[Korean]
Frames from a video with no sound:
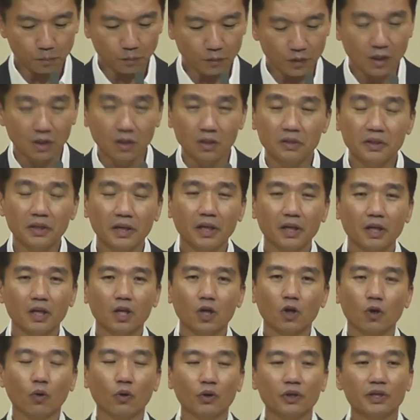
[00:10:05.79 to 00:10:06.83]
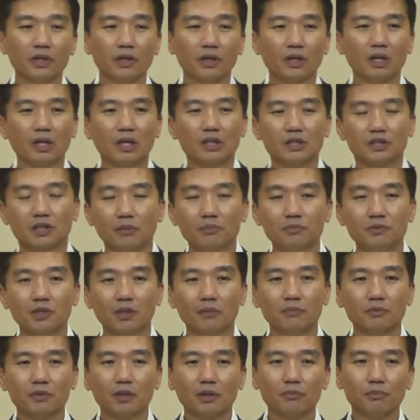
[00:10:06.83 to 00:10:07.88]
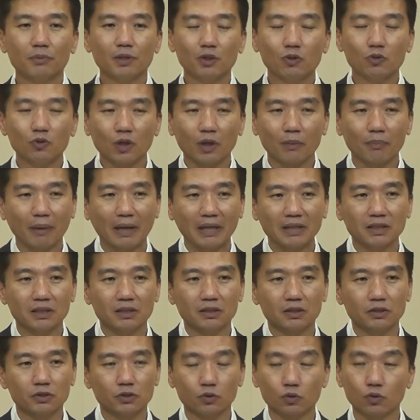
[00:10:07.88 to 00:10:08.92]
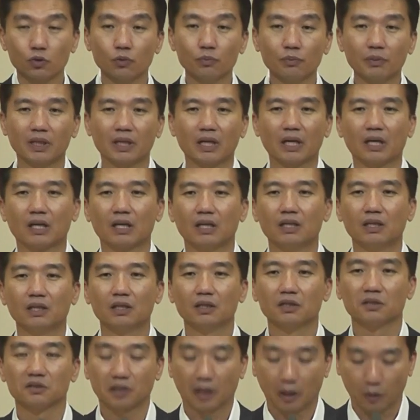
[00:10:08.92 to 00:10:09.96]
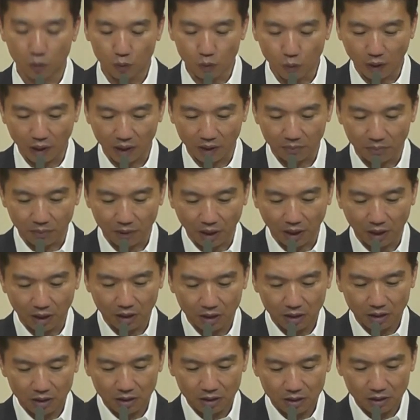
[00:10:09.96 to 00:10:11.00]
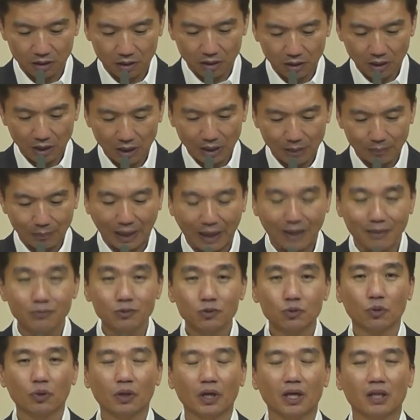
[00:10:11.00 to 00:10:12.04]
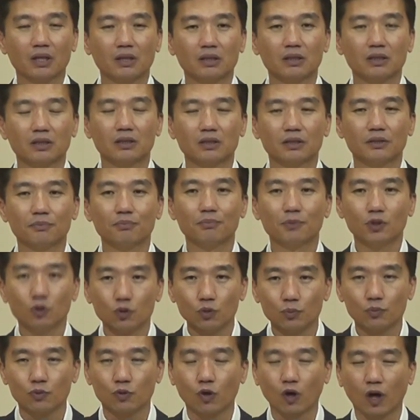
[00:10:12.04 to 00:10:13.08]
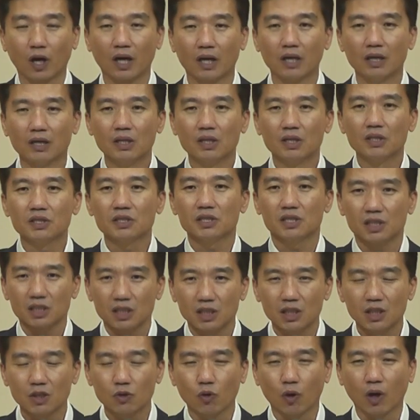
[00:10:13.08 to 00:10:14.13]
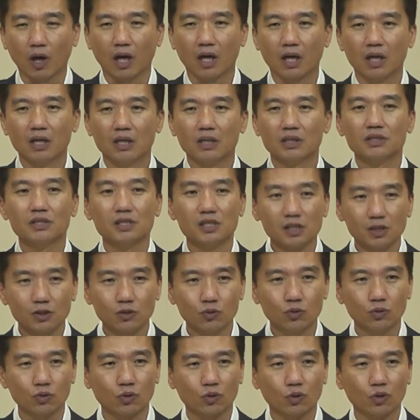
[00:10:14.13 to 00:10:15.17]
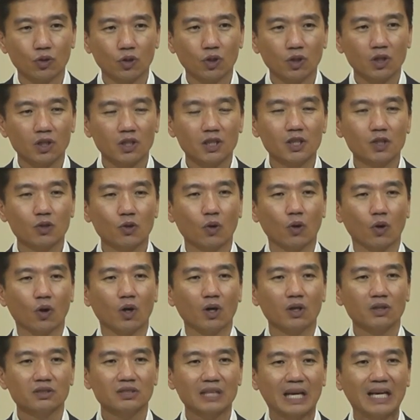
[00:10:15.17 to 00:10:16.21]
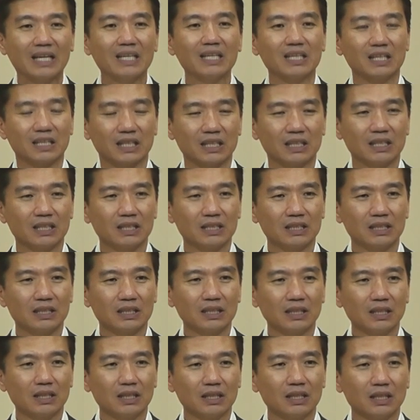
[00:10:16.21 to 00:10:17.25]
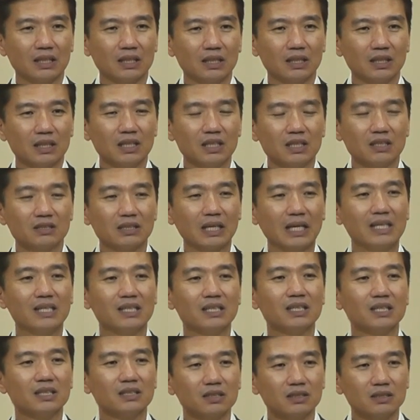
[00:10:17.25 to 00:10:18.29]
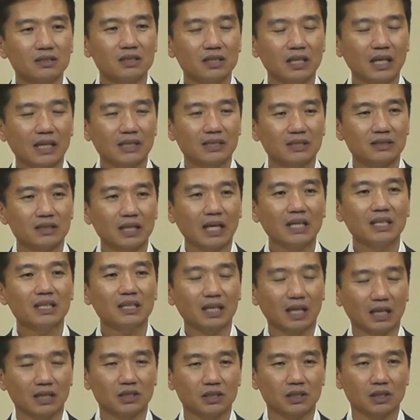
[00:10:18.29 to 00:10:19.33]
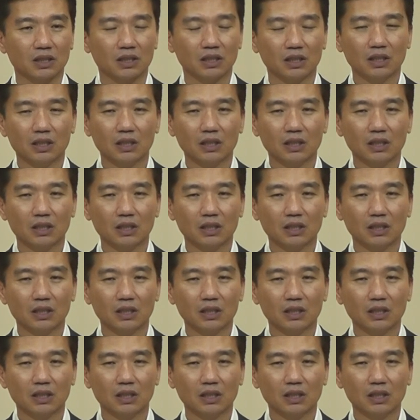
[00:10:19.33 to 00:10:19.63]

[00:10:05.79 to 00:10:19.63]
그런데 오히려 점점 더 미궁에 빠지는 것은 누굽니까? 사울 왕입니다. 마음속에 있는 그 미움과 시기와 질투 그리고 살이 이 살기 등등한 살이까지